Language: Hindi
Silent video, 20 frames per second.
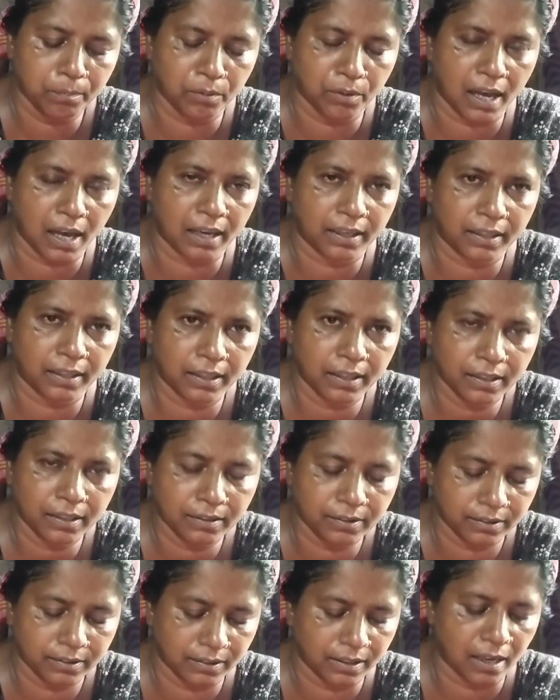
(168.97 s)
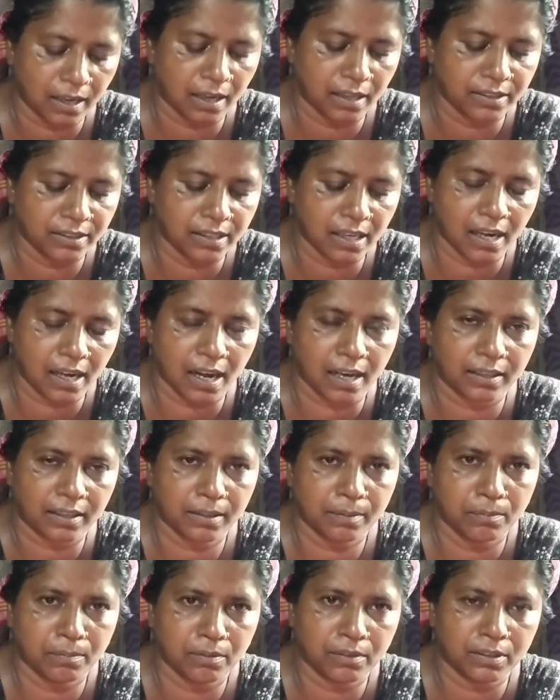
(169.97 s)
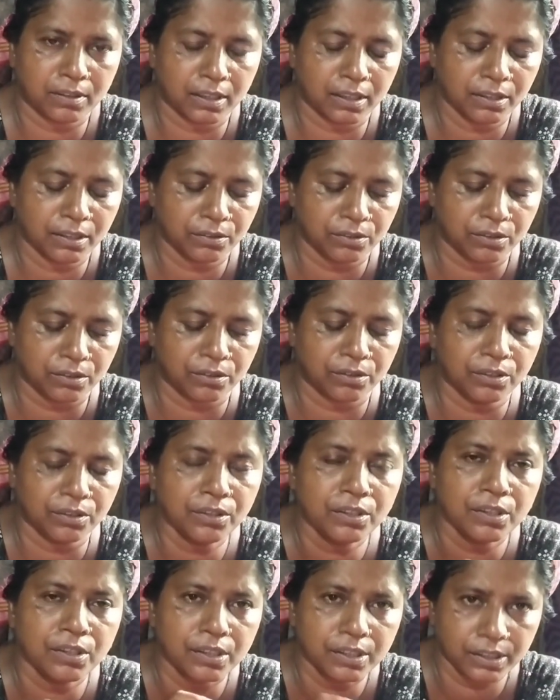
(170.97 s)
पुड़ा के या जला के बोलते हैं उसको